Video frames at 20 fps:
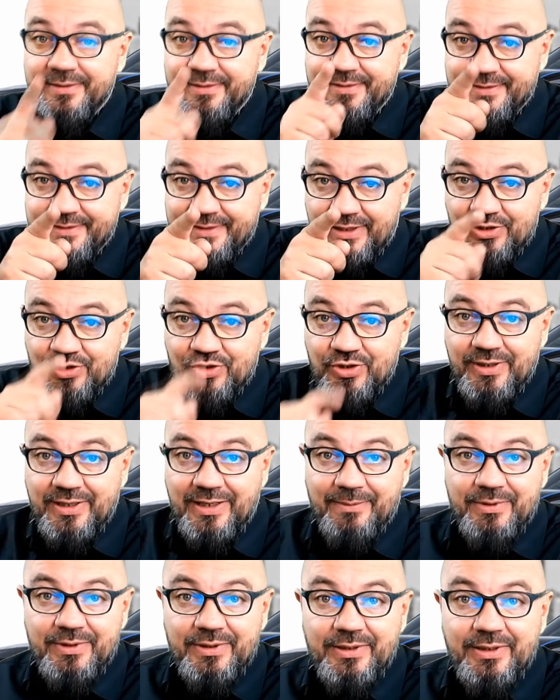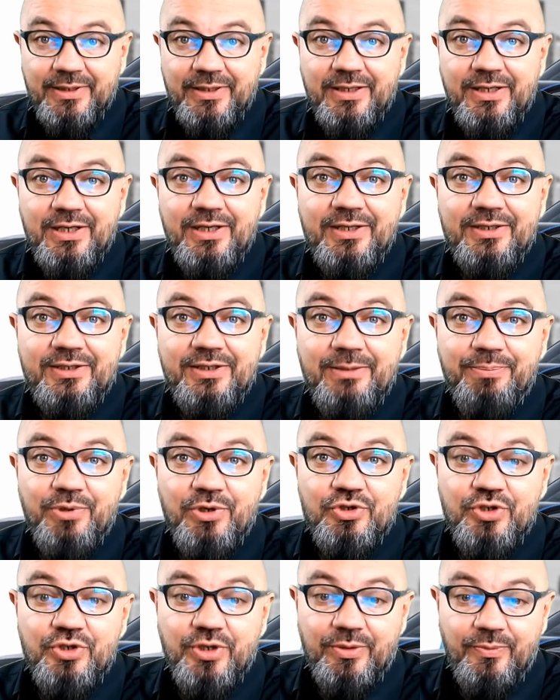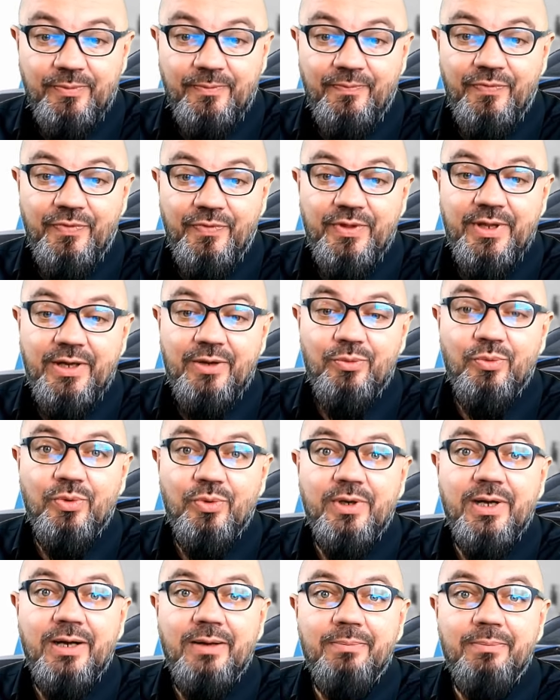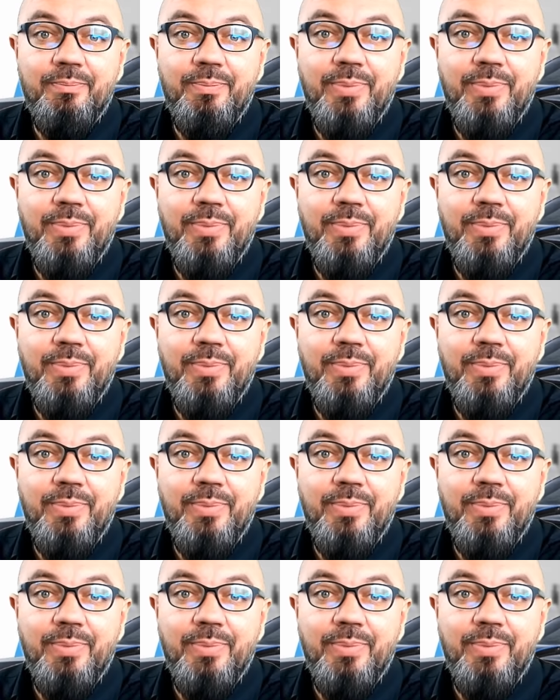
Zaczynamy. Kliknij proszę nauka